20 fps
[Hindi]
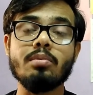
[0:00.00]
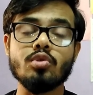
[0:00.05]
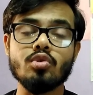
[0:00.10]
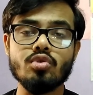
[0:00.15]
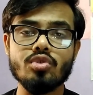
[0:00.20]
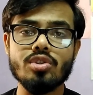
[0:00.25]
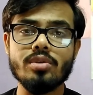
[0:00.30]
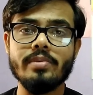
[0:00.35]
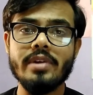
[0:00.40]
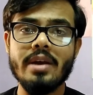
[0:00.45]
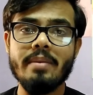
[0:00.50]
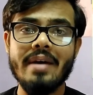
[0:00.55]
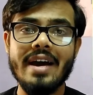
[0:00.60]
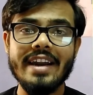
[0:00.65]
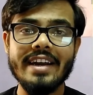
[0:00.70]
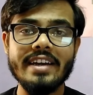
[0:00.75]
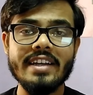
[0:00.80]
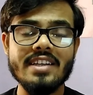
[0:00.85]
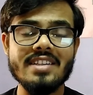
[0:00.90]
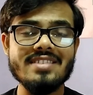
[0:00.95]
आपको सोशल मीडिया
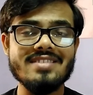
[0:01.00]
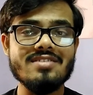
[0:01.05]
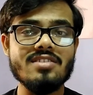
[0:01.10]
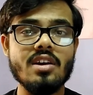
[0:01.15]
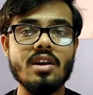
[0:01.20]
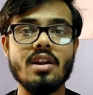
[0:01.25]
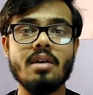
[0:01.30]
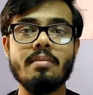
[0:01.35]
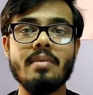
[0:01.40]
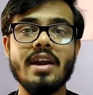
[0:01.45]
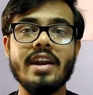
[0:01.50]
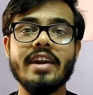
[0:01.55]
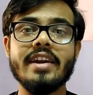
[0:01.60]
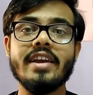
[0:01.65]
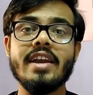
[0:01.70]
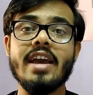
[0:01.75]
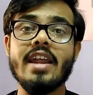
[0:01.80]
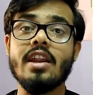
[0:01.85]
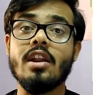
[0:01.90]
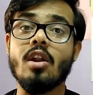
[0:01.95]
मार्केटिंग इंस्टाग्राम
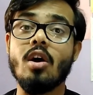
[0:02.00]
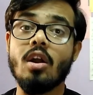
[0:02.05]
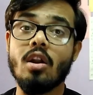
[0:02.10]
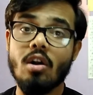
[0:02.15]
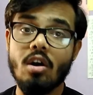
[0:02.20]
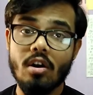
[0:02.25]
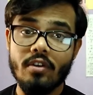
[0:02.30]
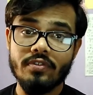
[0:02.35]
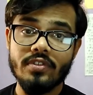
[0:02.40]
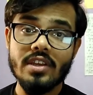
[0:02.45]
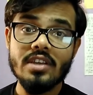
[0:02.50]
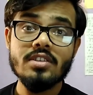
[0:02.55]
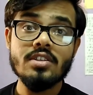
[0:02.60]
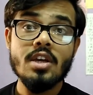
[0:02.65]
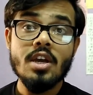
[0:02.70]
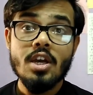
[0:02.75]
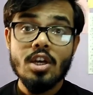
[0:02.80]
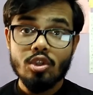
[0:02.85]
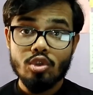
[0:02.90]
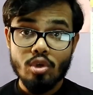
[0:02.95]
मार्केटिंग एंड लॉट ऑफ थिंग्स
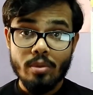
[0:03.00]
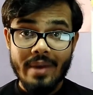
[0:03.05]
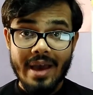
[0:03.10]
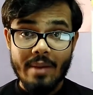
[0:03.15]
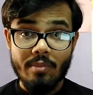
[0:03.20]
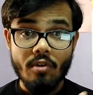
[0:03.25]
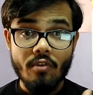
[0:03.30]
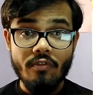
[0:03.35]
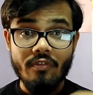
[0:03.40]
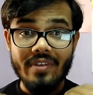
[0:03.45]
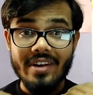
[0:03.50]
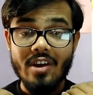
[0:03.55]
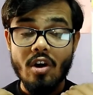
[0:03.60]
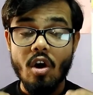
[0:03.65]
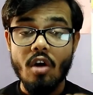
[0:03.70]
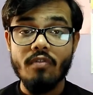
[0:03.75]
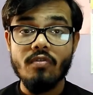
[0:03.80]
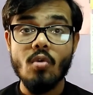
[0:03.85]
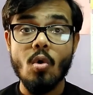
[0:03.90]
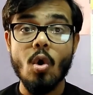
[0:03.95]
जो मैं आपको फ्री
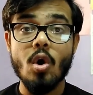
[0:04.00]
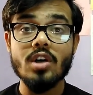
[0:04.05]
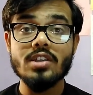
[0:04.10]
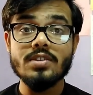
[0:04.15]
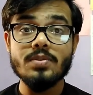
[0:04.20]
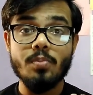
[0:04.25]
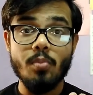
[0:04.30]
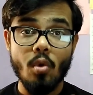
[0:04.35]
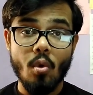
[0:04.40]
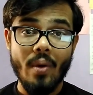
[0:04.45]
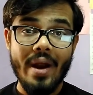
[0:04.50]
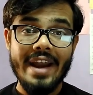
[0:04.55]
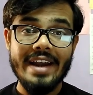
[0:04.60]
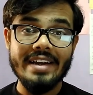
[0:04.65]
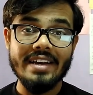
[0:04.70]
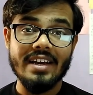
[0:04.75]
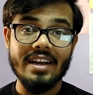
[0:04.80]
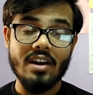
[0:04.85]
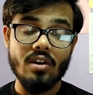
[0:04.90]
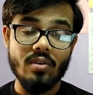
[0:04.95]
ऑफ कॉस्ट
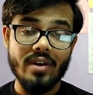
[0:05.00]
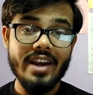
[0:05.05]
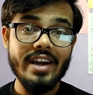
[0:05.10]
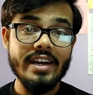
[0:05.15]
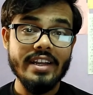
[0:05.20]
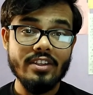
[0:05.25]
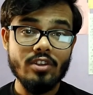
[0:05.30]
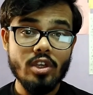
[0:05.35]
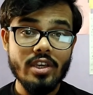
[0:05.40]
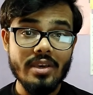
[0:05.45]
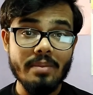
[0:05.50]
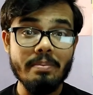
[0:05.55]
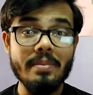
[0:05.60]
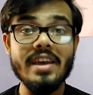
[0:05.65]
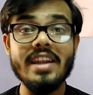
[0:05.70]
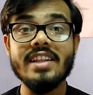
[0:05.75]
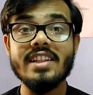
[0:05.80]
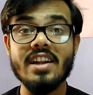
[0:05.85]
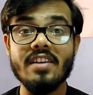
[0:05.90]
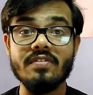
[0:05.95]
प्रोवाइड कर रहा हूँ राइट ये
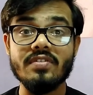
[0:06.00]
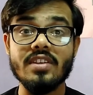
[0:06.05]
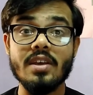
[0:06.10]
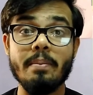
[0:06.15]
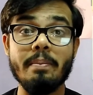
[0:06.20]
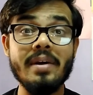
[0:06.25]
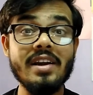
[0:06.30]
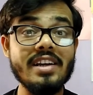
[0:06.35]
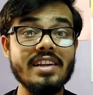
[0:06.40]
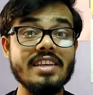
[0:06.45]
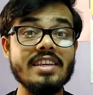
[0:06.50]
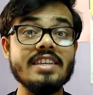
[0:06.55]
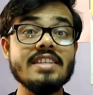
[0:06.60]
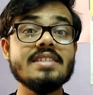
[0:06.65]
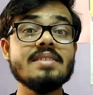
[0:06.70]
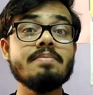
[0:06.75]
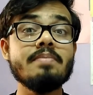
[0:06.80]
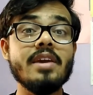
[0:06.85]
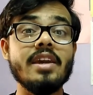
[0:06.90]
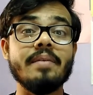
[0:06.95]
मेरी तरफ से बट
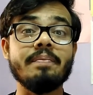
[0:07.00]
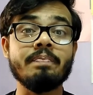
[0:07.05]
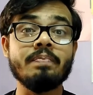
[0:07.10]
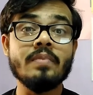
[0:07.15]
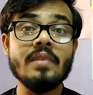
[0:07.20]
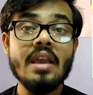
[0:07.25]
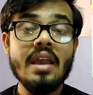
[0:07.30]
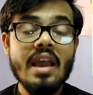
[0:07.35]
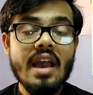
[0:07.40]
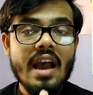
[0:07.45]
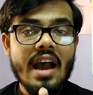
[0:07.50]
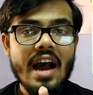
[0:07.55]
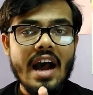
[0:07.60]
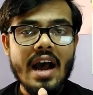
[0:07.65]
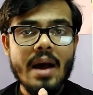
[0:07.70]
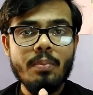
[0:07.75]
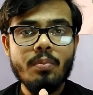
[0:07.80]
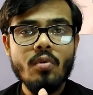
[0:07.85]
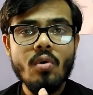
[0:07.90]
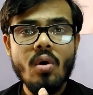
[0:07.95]
इसमें
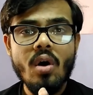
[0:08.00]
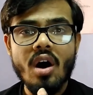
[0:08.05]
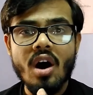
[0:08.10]
आपको